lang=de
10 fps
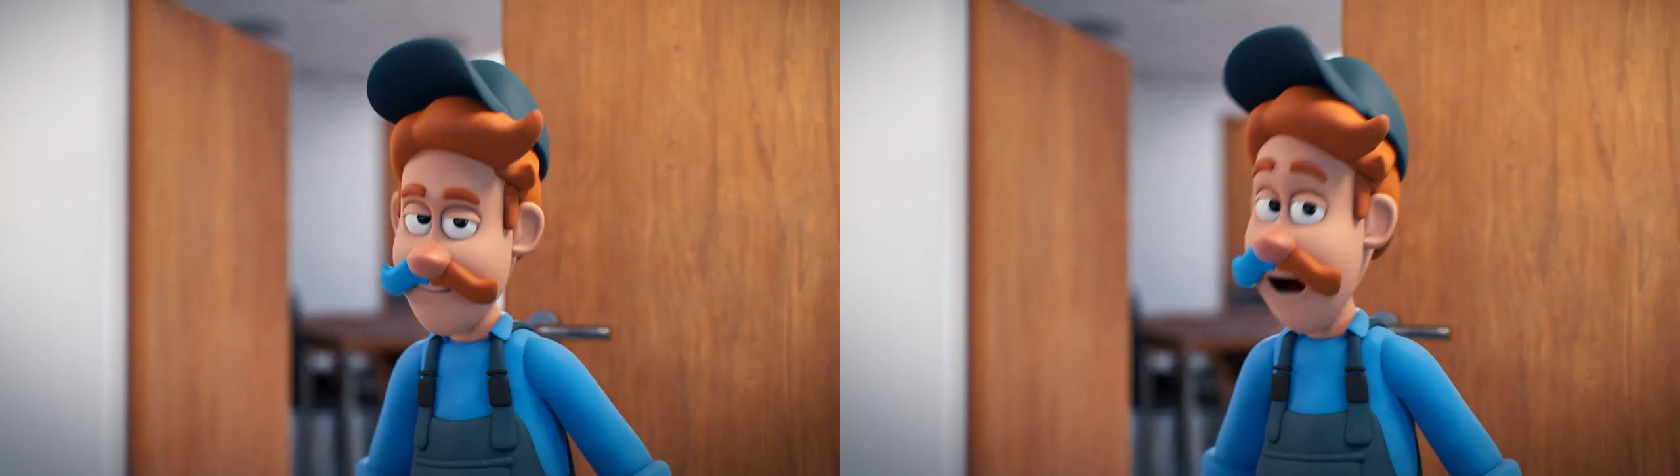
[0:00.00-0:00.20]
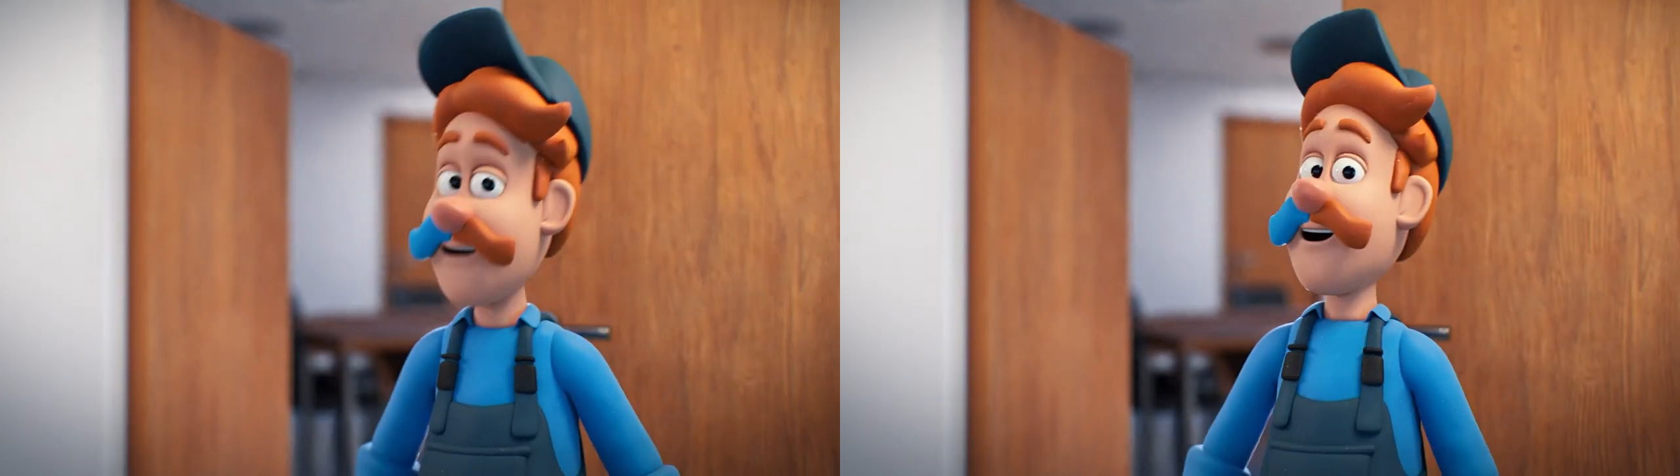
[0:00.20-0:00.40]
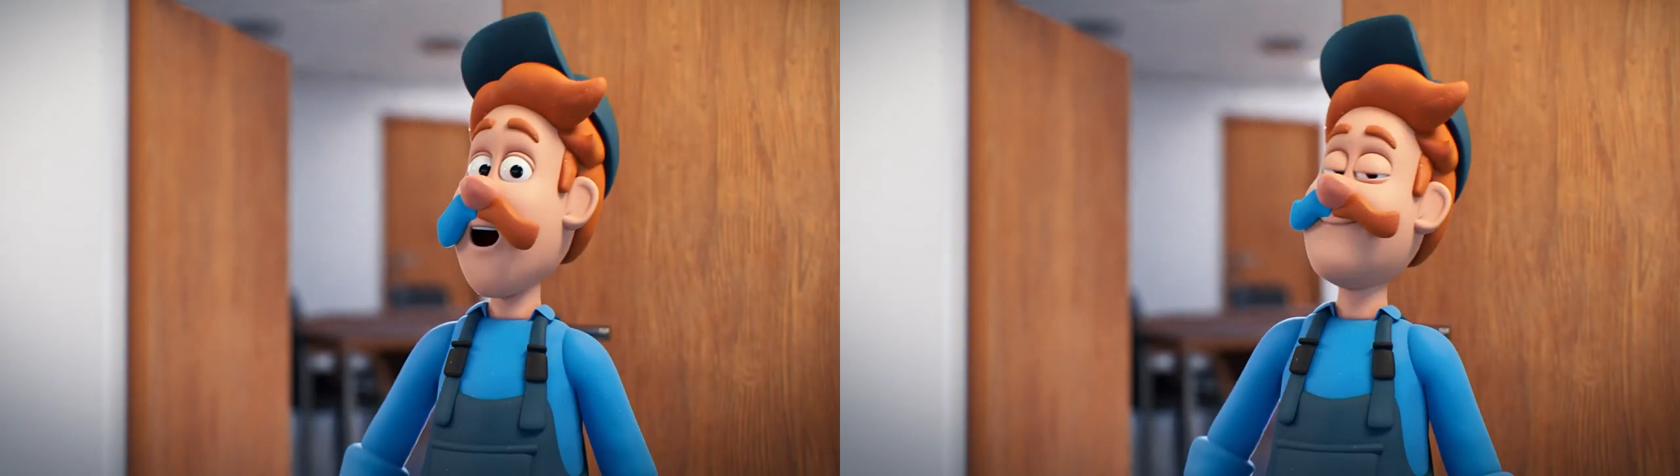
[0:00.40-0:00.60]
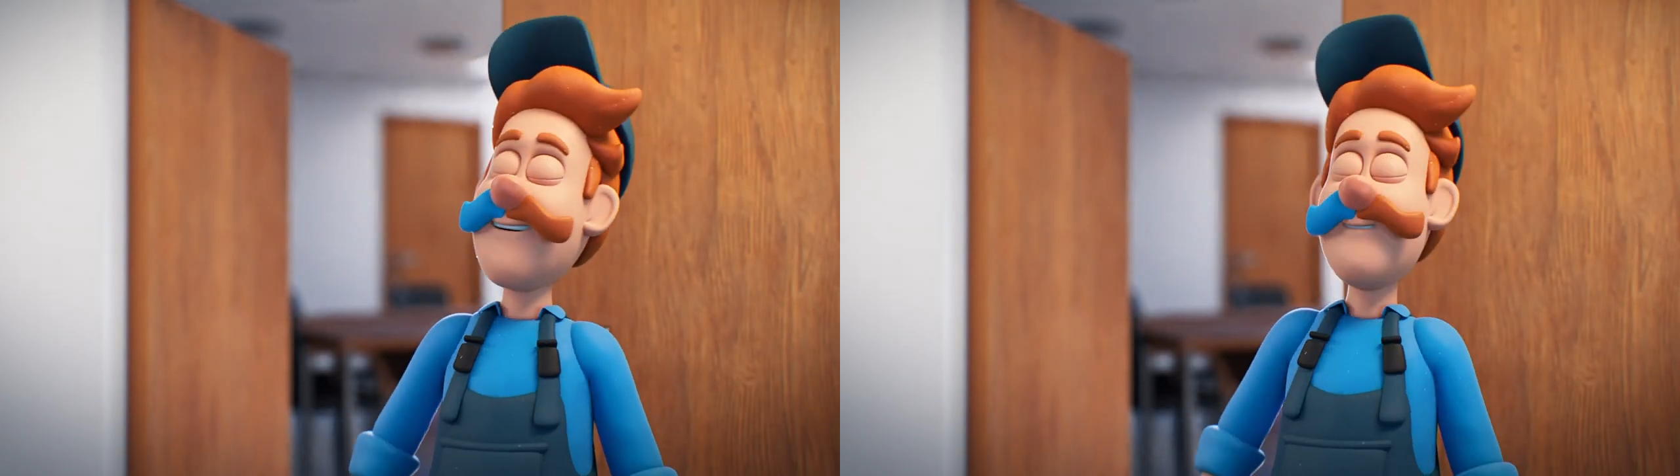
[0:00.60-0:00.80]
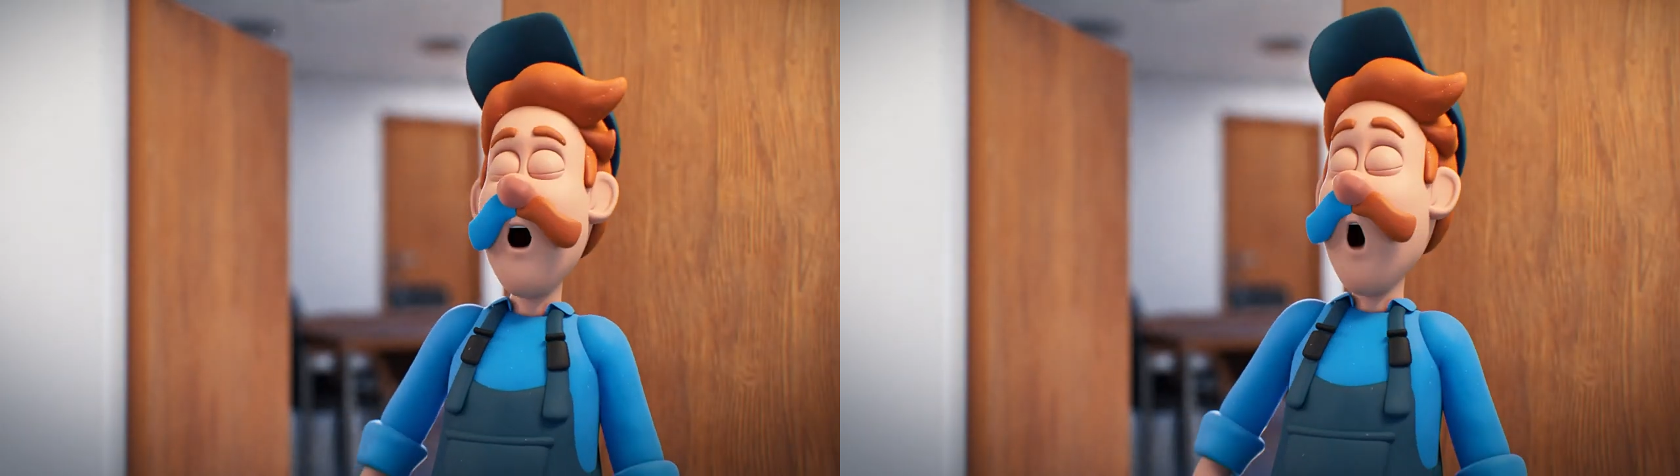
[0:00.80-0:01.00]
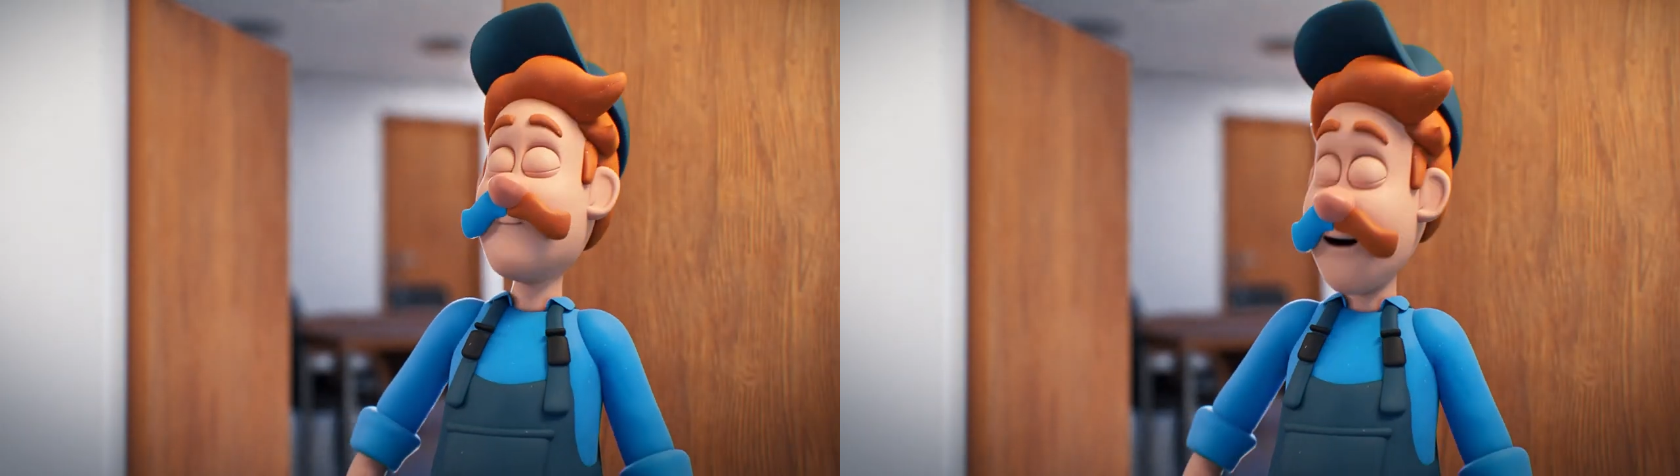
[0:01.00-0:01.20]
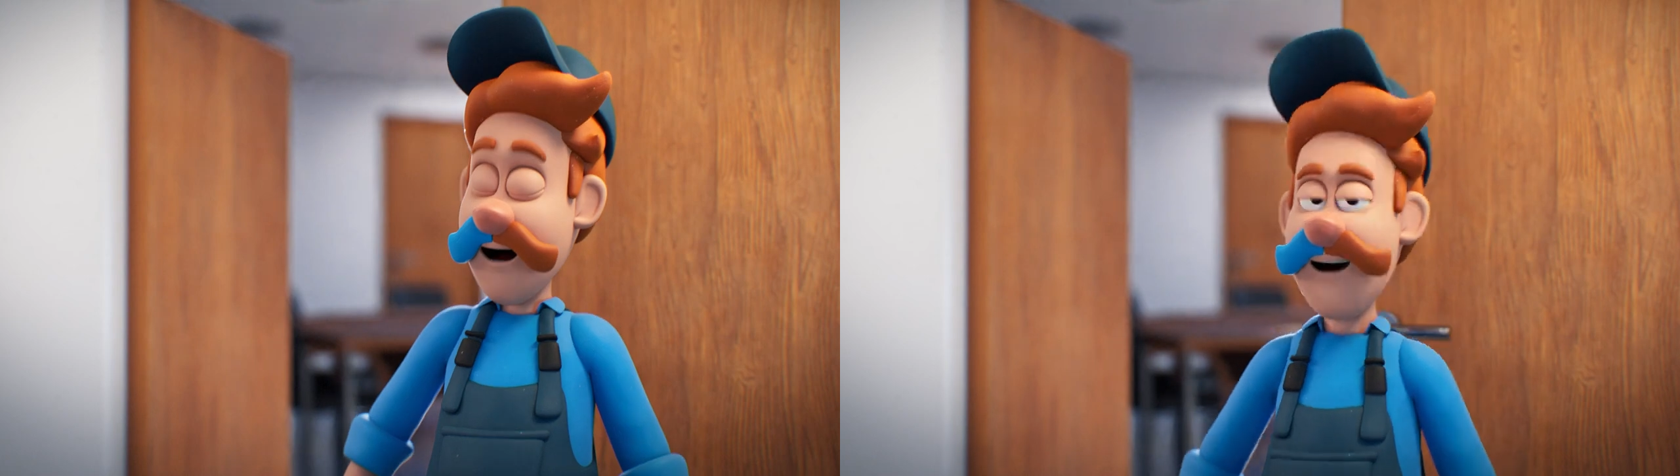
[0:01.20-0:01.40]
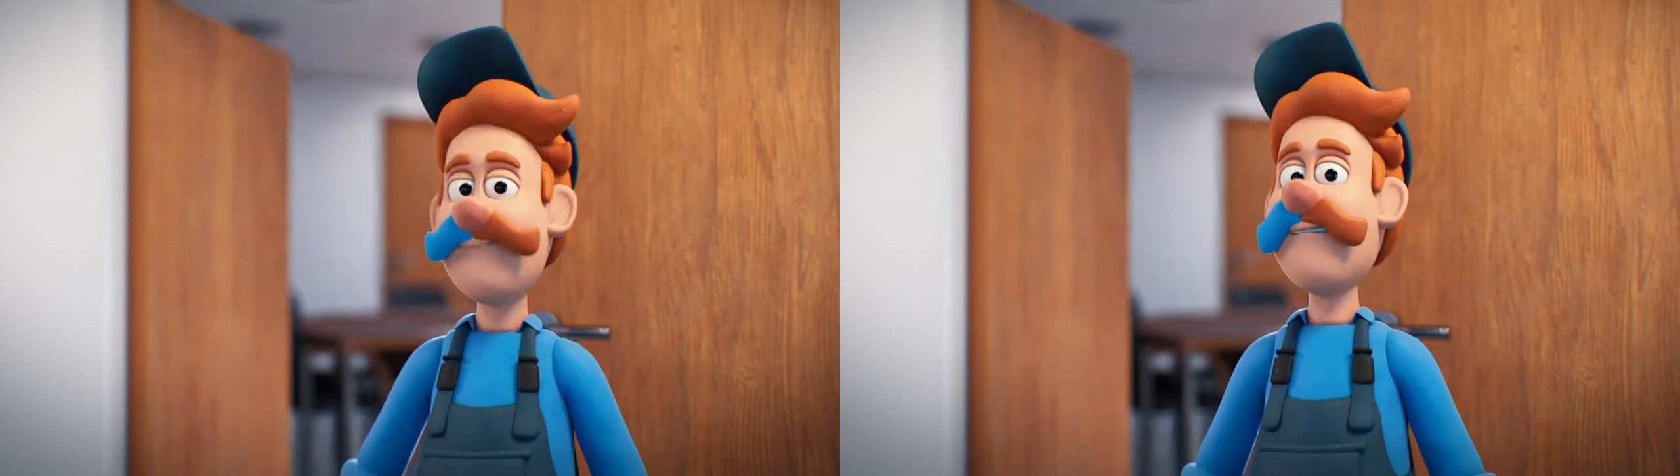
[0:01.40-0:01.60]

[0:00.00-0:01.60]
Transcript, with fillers: Das habe ich mir aber auch wirklich